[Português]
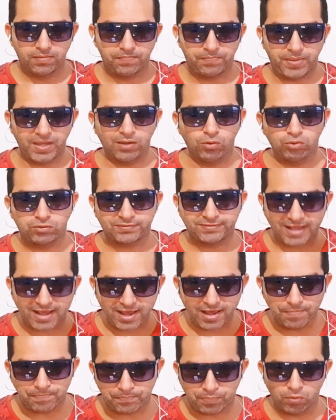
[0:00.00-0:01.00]
pelo
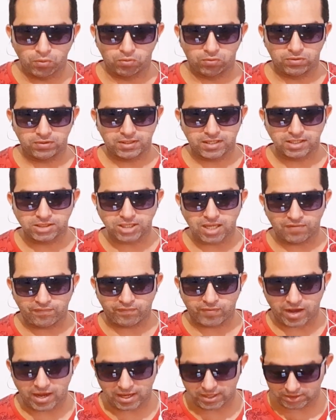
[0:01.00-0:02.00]
tempo que já
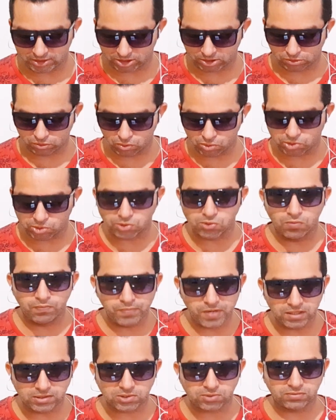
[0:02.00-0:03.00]
faz do
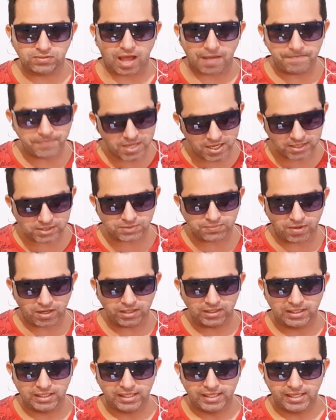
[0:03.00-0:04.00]
sumiço da
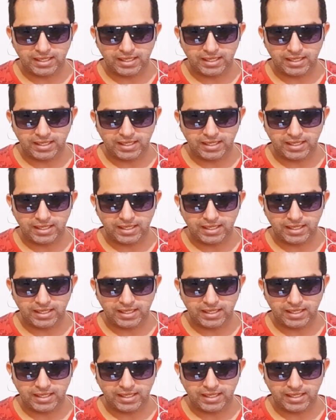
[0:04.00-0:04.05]
mesma,